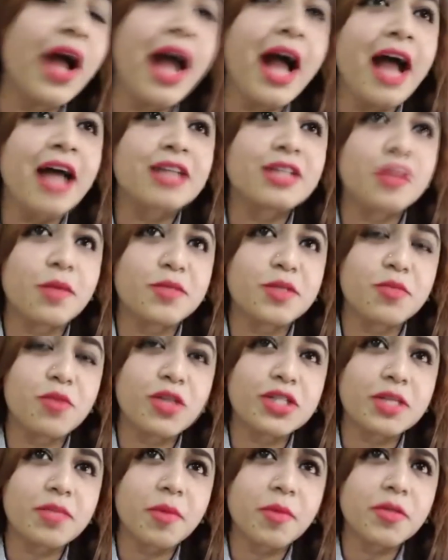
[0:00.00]
সবচেয়ে
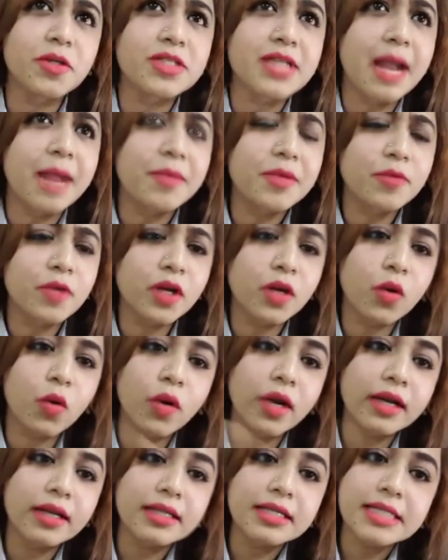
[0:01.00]
মজার ব্যাপার হচ্ছে আপনি মনে হয় কোন
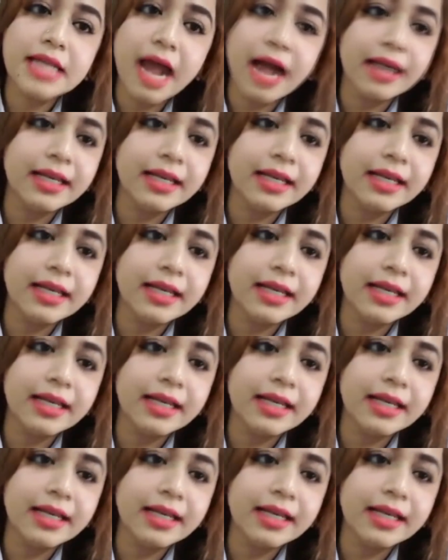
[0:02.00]
একটা দেশে